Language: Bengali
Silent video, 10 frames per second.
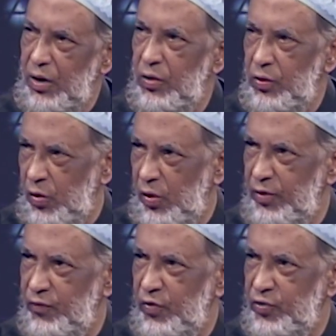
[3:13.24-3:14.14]
ল
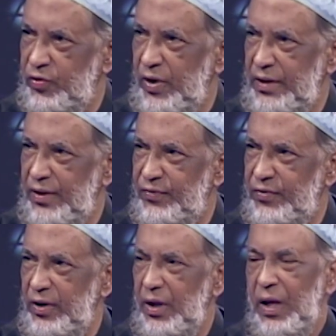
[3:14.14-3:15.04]
এনফোর্স
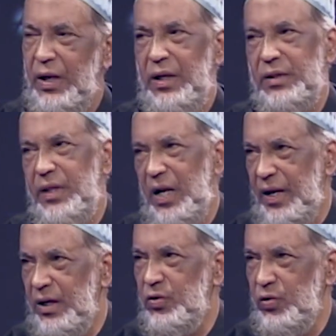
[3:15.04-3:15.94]
এজেন্সি এদের
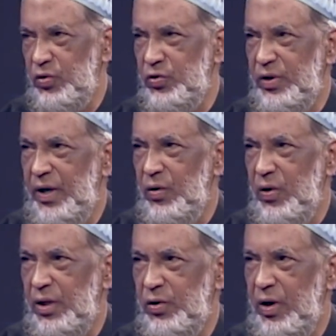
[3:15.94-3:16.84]
আরেকটু নজরদারি
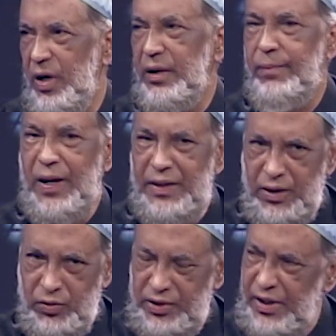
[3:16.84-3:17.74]
করা দরকার যে বাজার
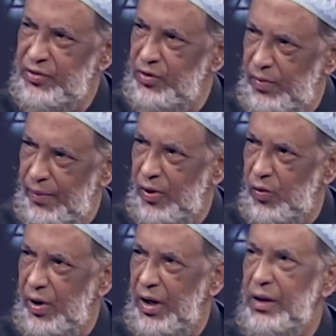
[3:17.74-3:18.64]
করতে আসছেন বাবা
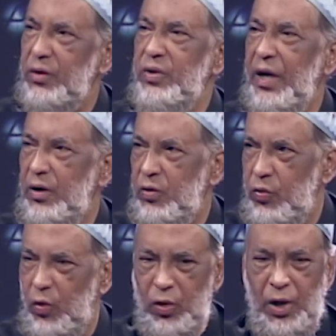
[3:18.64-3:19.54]
করেন কিন্তু
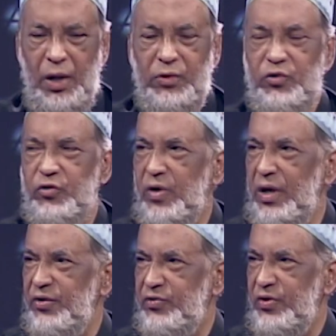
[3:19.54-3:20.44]
একটু সোশ্যাল
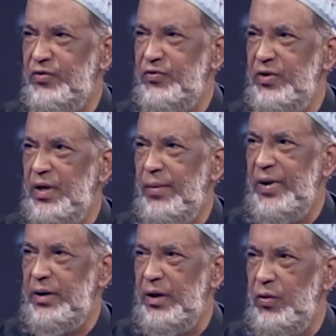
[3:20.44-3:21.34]
ডিস্টেন্সিংটা
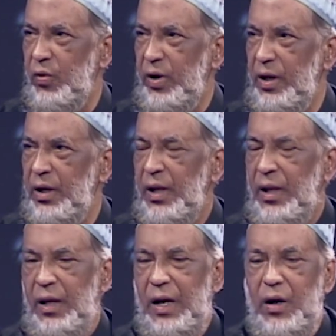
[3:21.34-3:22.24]
মেনটেন
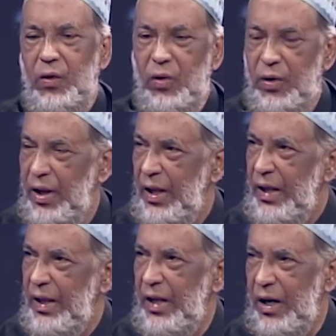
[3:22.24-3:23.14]
করেন কারণ
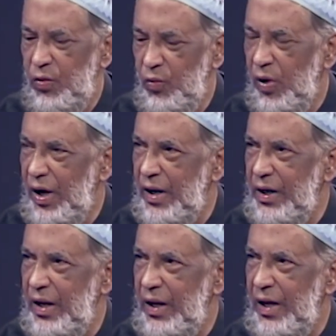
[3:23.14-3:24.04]
এক
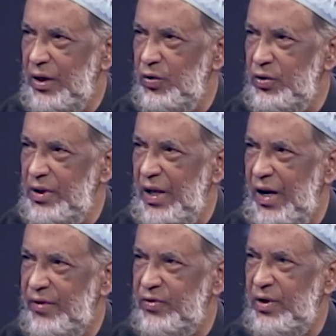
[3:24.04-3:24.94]
উহানের একজন দিয়ে
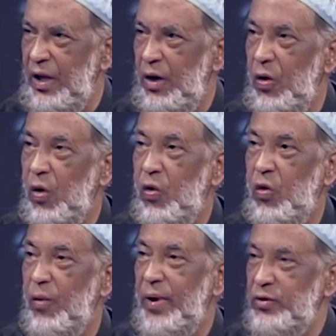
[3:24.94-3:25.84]
আজকে লক্ষ
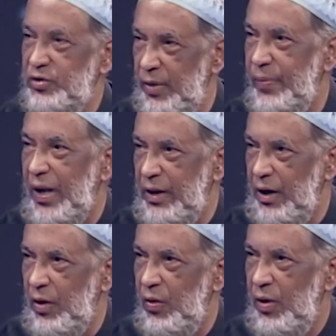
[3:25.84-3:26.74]
মানুষের প্রাণ
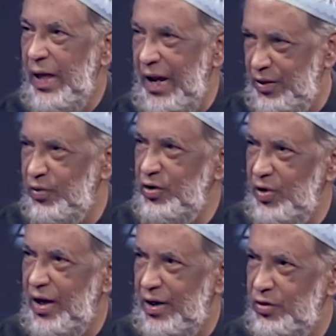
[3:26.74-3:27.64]
গেল একজনই তো
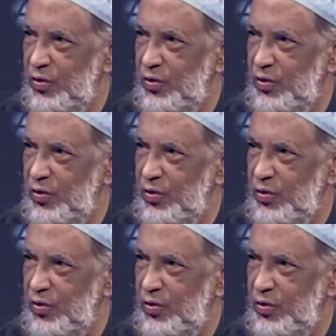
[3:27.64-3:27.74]
আক্রান্ত